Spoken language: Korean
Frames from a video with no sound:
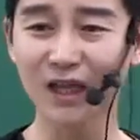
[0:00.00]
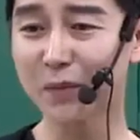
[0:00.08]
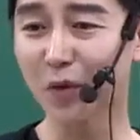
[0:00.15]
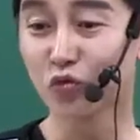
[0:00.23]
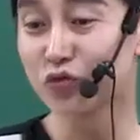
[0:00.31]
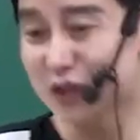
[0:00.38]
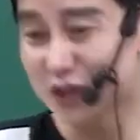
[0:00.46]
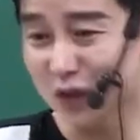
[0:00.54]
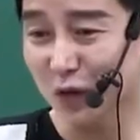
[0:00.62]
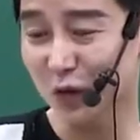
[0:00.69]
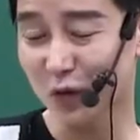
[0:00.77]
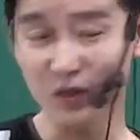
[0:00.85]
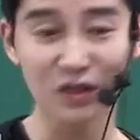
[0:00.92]
되면
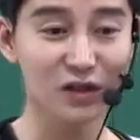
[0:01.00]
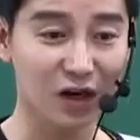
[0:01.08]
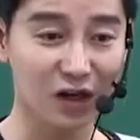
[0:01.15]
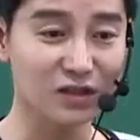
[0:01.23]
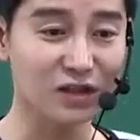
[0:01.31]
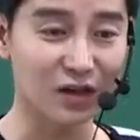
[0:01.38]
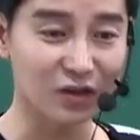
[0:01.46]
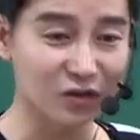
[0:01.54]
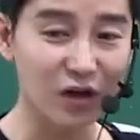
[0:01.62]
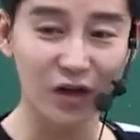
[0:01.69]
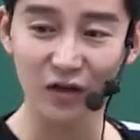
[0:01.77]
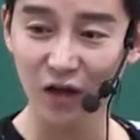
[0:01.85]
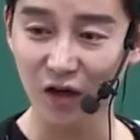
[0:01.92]
웃지요. 이지랄 하질 않을 거
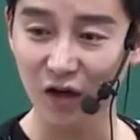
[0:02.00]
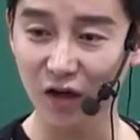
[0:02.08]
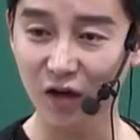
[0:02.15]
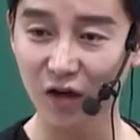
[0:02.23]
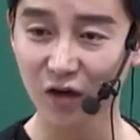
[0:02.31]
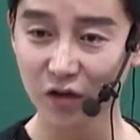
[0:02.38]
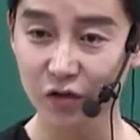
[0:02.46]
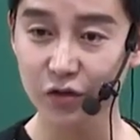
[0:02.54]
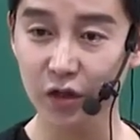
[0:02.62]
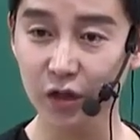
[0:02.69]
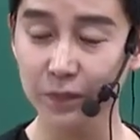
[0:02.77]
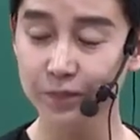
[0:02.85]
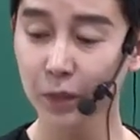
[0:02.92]
아니야.
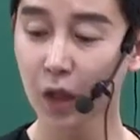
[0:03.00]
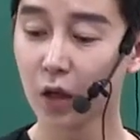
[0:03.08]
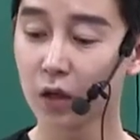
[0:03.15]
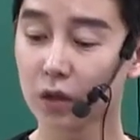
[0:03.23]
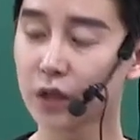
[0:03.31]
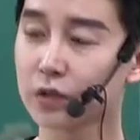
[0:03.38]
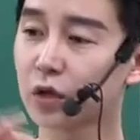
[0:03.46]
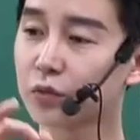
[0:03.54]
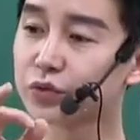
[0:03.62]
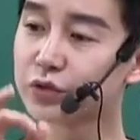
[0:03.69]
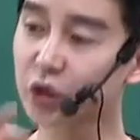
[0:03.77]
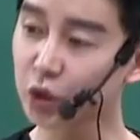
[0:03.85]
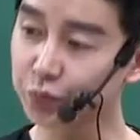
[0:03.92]
그치? 그래서
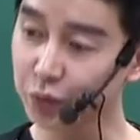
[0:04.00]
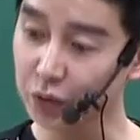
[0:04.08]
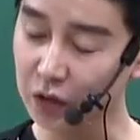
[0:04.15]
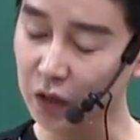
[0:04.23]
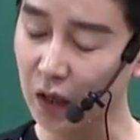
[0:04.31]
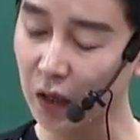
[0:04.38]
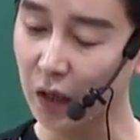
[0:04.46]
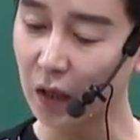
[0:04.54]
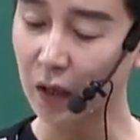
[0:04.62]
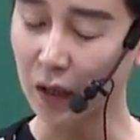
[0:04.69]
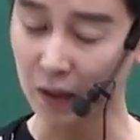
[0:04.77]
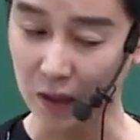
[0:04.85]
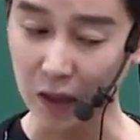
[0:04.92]
문제를 풀 때
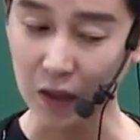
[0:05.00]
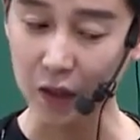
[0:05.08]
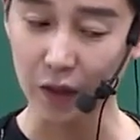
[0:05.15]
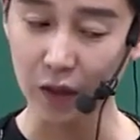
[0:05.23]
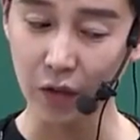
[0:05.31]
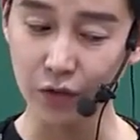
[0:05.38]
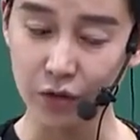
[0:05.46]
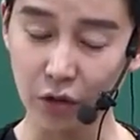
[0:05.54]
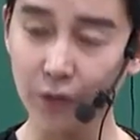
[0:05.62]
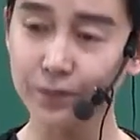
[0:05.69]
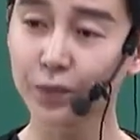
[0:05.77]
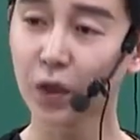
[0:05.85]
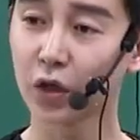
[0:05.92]
내가 아까 얘기한
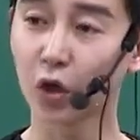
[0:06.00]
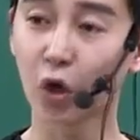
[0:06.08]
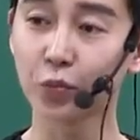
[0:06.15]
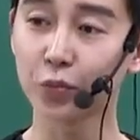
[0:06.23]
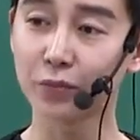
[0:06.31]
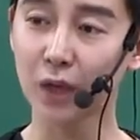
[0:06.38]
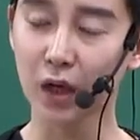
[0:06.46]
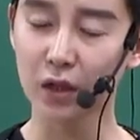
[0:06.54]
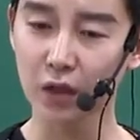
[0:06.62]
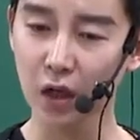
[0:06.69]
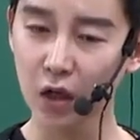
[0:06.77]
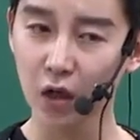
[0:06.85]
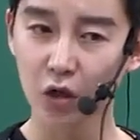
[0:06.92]
것처럼 영어뿐만
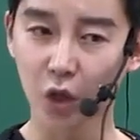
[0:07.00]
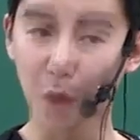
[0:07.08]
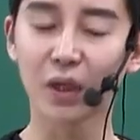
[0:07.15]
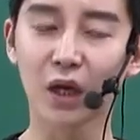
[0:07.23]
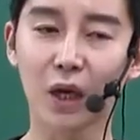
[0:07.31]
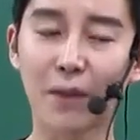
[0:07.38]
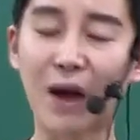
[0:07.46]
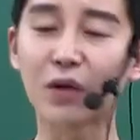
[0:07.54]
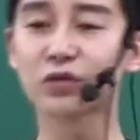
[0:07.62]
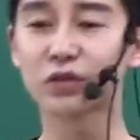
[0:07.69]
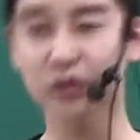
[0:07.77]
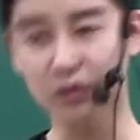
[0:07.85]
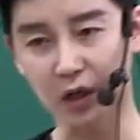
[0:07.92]
아니라 옆에다가 바로
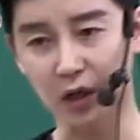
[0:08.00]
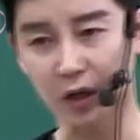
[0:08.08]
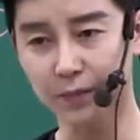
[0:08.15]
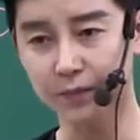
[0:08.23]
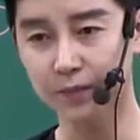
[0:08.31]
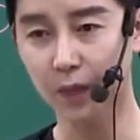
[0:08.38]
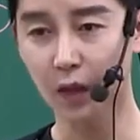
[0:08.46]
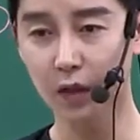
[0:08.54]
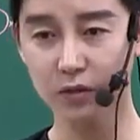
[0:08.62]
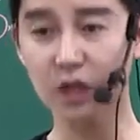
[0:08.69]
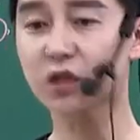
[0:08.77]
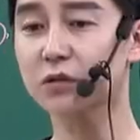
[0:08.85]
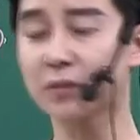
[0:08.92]
쓰는 거야.
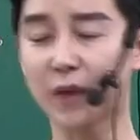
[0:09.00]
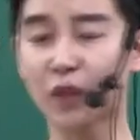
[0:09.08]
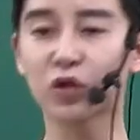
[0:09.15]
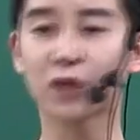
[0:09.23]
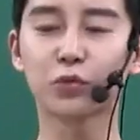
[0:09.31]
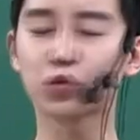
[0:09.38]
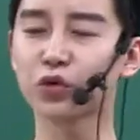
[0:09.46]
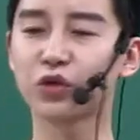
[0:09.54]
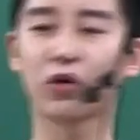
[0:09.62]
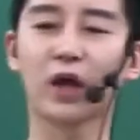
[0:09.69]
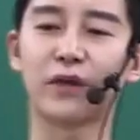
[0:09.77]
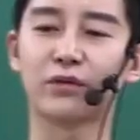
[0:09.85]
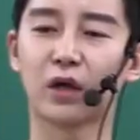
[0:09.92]
채점을 매고 나면 또
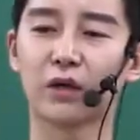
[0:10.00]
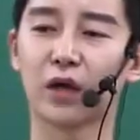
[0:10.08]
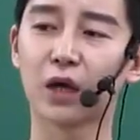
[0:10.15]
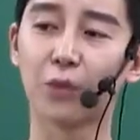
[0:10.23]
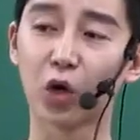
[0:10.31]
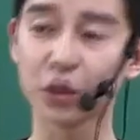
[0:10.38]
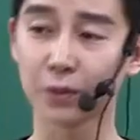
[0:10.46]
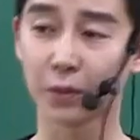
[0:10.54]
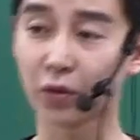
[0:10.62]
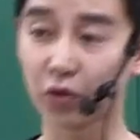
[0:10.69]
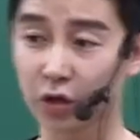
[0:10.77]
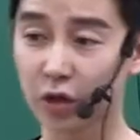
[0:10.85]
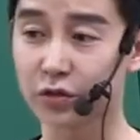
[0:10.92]
기억이 안 나. 내가 뭐에서
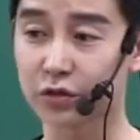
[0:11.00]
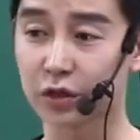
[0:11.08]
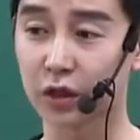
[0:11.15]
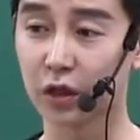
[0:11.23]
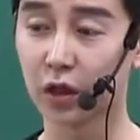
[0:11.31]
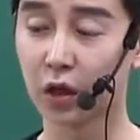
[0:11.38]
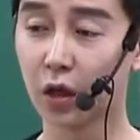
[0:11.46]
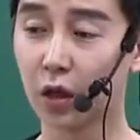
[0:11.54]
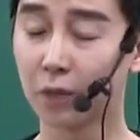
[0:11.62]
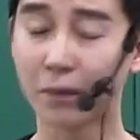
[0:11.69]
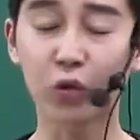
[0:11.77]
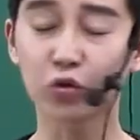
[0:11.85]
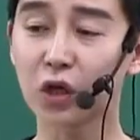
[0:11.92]
버벅거렸는지.
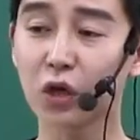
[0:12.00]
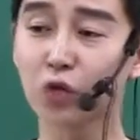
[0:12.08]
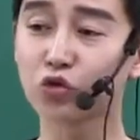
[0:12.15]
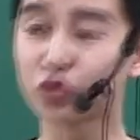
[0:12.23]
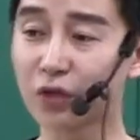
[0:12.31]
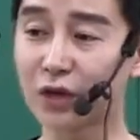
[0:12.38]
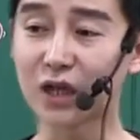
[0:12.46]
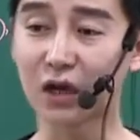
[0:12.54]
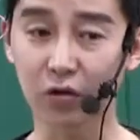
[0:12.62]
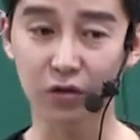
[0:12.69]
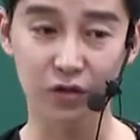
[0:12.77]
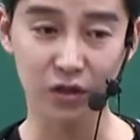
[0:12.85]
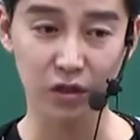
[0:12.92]
맞고 틀리고는 중요하지
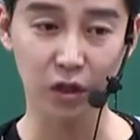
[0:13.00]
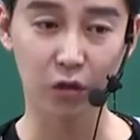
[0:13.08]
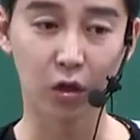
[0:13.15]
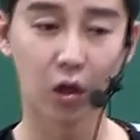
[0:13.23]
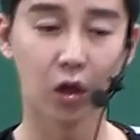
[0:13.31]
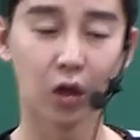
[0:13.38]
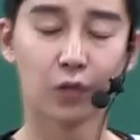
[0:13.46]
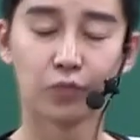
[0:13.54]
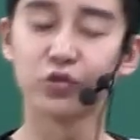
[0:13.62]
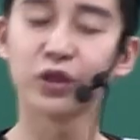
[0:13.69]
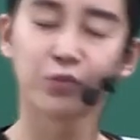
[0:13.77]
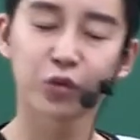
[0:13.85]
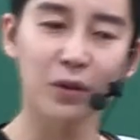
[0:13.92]
않거든. 실제로
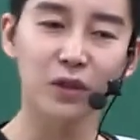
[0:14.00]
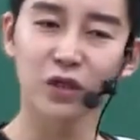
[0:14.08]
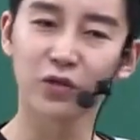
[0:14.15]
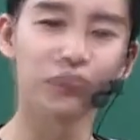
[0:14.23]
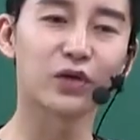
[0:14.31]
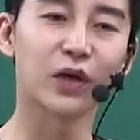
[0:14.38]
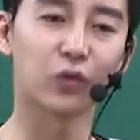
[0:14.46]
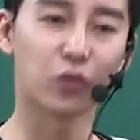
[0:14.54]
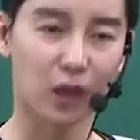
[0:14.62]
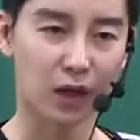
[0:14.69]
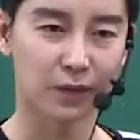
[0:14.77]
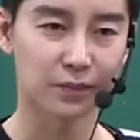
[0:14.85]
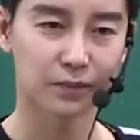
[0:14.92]
문제 풀어봤자 점수 안
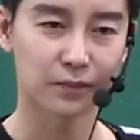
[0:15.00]
올라.